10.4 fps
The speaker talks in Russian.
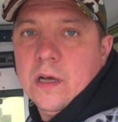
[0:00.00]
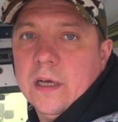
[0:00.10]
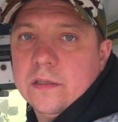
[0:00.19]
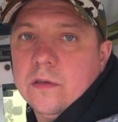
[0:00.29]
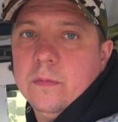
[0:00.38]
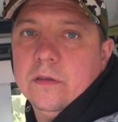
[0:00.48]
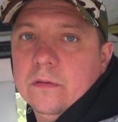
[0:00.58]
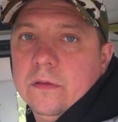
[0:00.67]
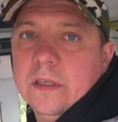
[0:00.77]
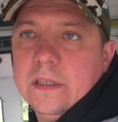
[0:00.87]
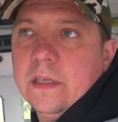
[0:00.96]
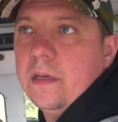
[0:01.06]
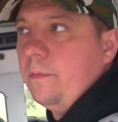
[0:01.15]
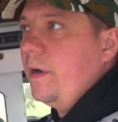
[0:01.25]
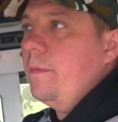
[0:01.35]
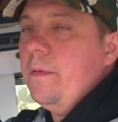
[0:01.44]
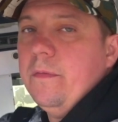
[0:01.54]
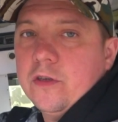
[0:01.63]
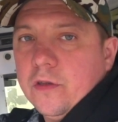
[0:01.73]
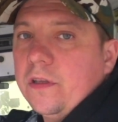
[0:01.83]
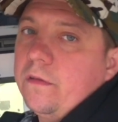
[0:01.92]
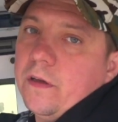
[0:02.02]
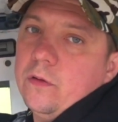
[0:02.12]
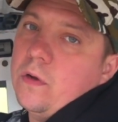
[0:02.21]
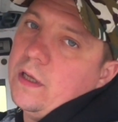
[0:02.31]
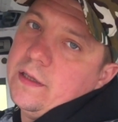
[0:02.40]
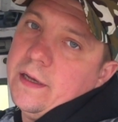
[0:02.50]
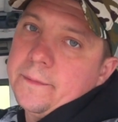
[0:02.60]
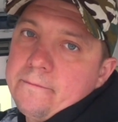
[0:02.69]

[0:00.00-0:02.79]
особо, ну, то есть, прям именно, что этот от Fiat Ducato.